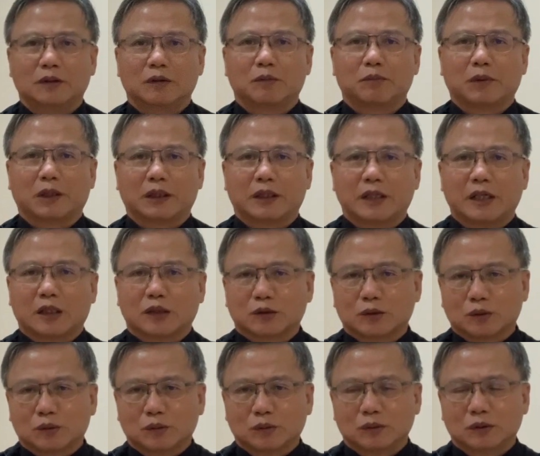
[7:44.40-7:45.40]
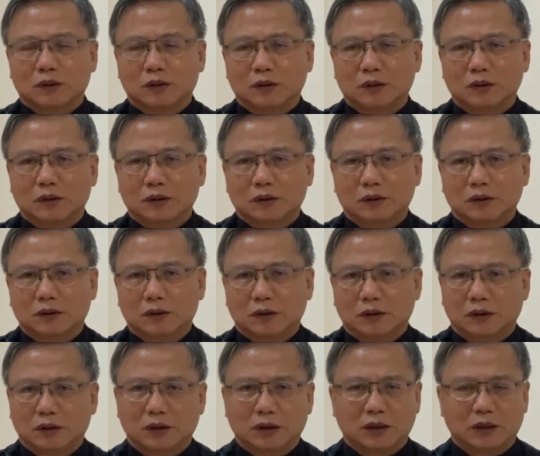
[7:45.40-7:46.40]
莫轻松。
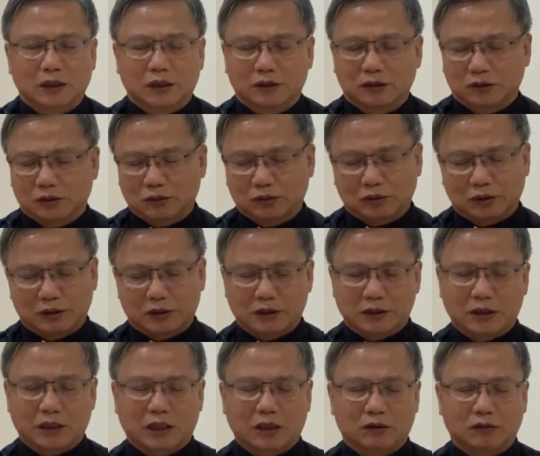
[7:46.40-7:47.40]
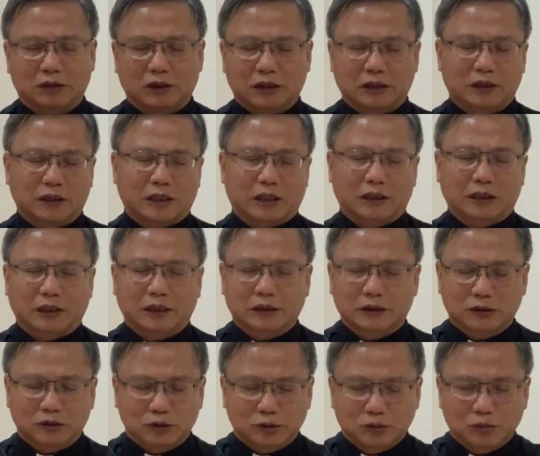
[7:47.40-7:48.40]
安尼咱真侪时候，咱甲
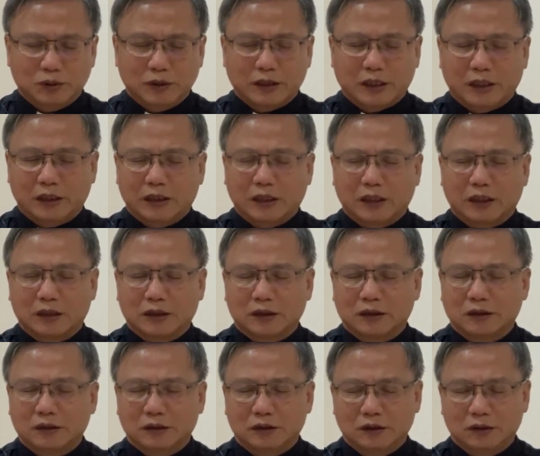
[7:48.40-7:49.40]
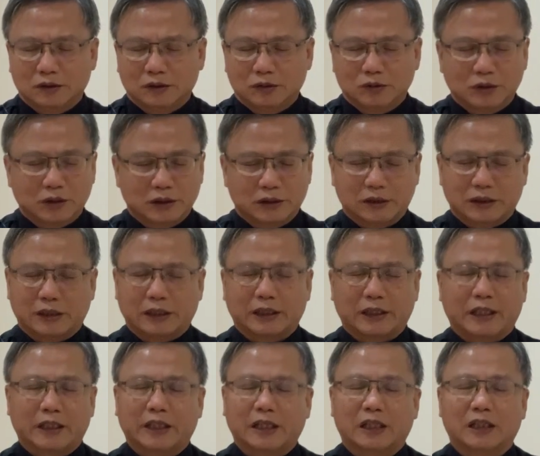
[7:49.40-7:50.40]
咱周围个人，尤其是咱
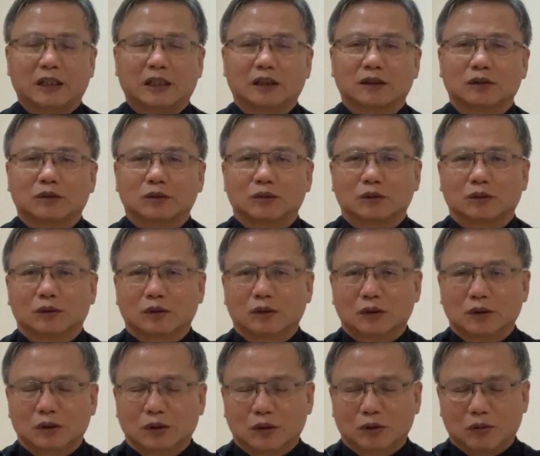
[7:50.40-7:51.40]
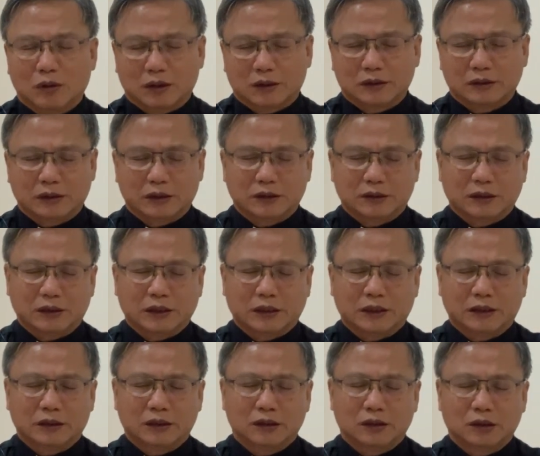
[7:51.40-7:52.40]
个家人，都发生一
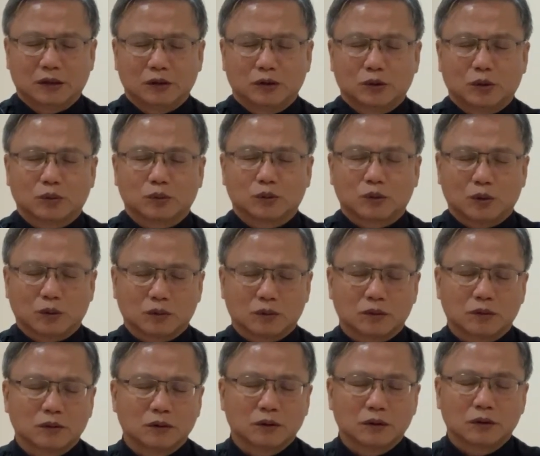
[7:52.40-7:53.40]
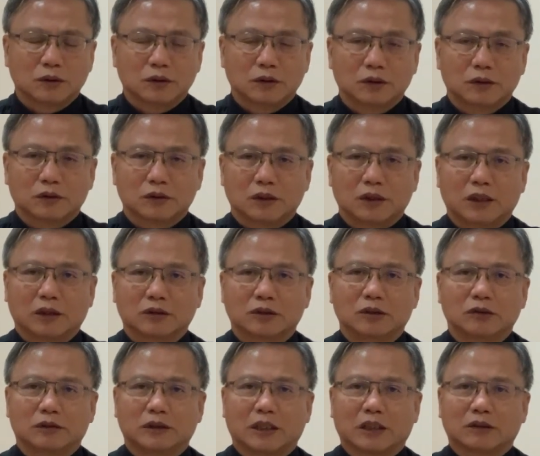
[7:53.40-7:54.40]
个冲突，所以咱
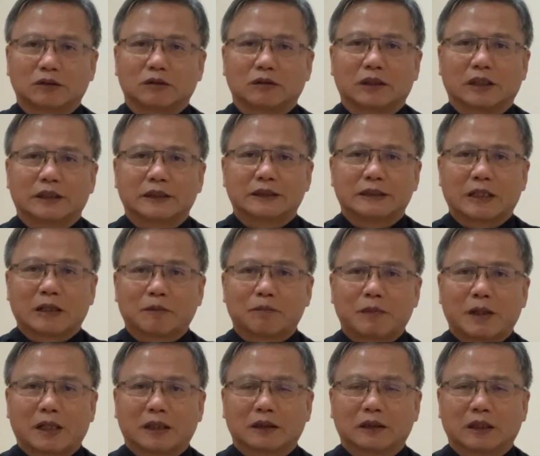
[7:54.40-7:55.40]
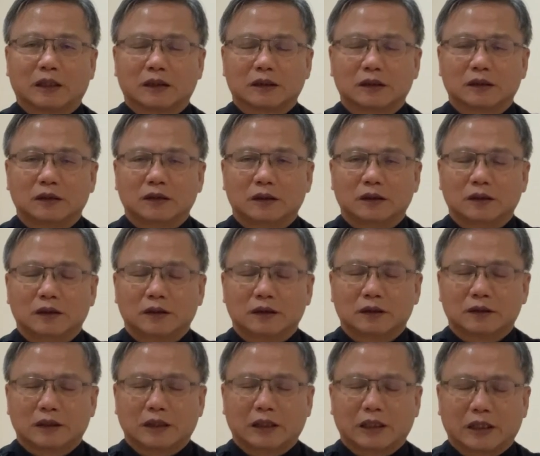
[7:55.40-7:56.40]
求天主来相帮咱，
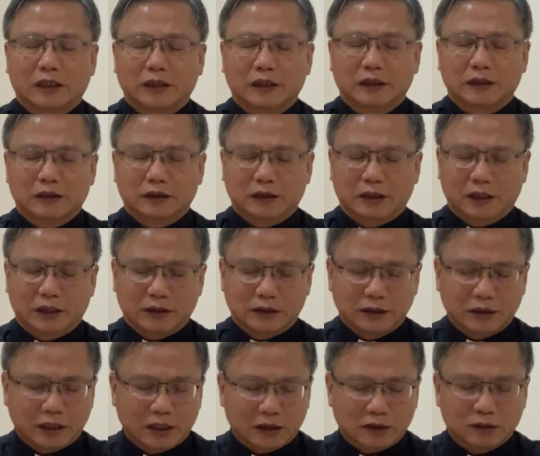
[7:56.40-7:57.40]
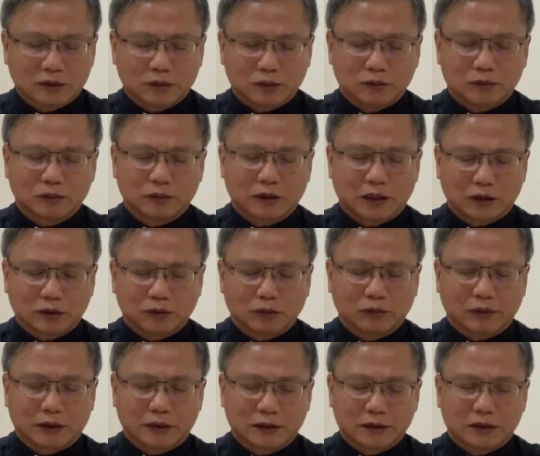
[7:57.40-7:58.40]
使人会用天主耶稣
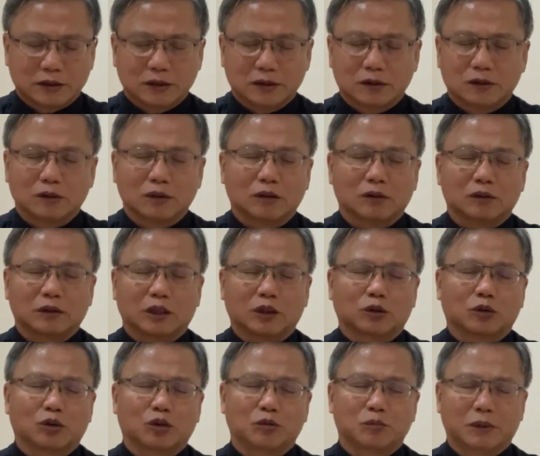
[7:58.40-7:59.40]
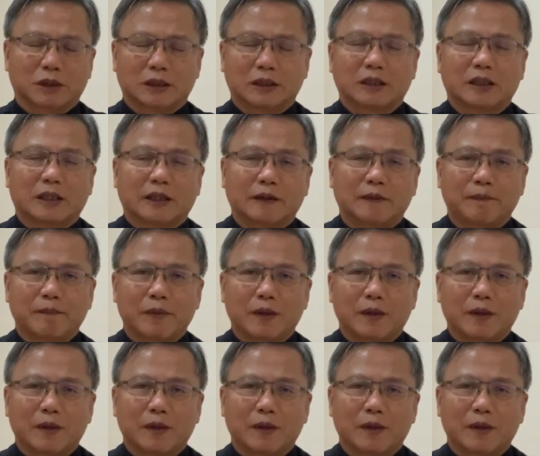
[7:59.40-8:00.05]
嘅思想来推物件。